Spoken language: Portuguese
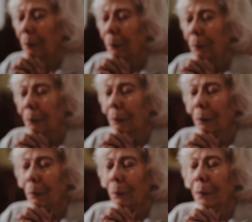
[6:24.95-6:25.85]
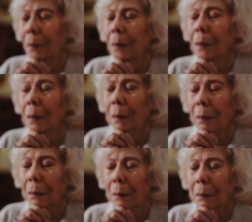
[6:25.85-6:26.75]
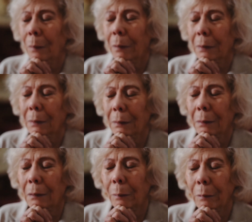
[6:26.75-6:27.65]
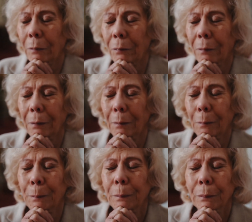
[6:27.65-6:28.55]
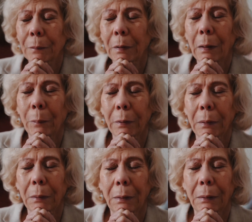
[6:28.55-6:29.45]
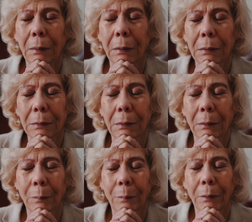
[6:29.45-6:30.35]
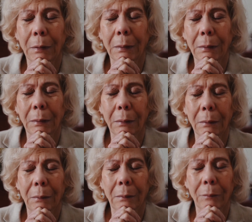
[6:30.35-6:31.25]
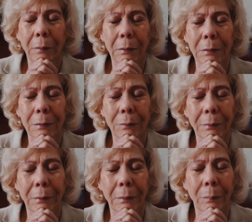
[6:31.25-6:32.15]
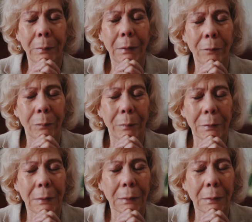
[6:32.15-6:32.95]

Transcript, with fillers: me recriar. Espírito Santo, vem me dar a sua força. Espírito Santo,